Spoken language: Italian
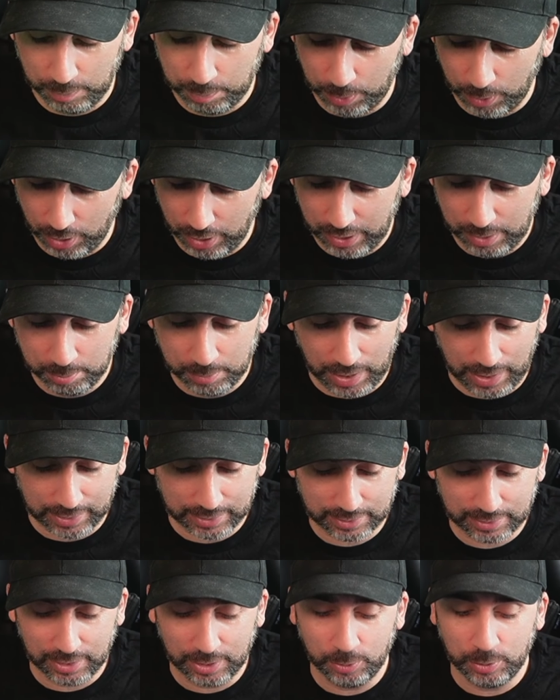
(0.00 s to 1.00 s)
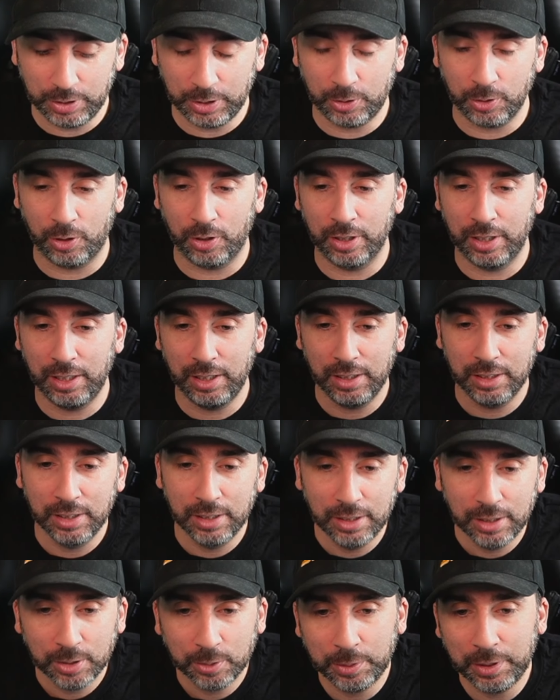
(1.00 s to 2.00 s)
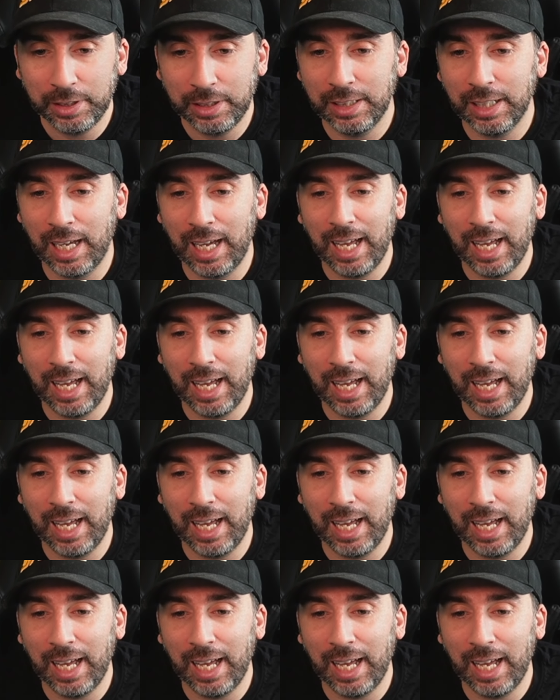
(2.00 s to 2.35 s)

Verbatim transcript: E poi basta, un'icona. Quindi